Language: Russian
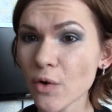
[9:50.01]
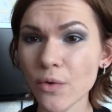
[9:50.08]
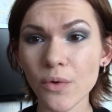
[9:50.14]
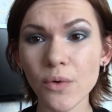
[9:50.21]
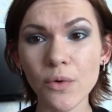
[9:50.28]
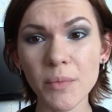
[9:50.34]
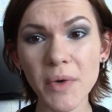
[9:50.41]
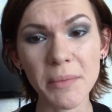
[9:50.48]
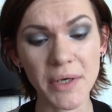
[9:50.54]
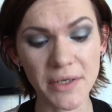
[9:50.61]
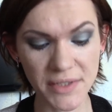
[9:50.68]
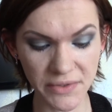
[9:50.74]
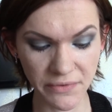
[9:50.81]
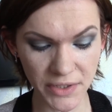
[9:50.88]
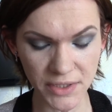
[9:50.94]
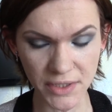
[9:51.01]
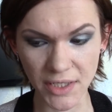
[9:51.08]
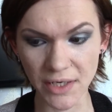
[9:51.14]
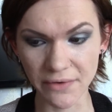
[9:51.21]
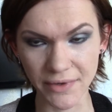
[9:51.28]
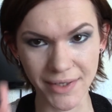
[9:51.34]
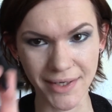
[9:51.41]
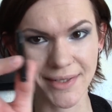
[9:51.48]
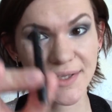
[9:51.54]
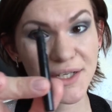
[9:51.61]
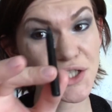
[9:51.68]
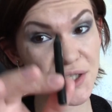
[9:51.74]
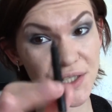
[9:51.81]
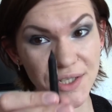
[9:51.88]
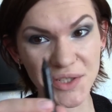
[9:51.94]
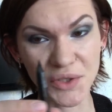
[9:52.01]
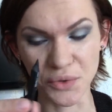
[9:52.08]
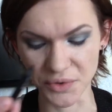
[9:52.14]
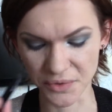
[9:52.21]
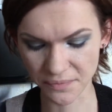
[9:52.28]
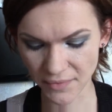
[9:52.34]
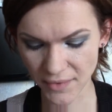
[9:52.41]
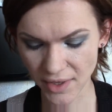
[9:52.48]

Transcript: У Maybelline всего один гелевый карандаш, и это он.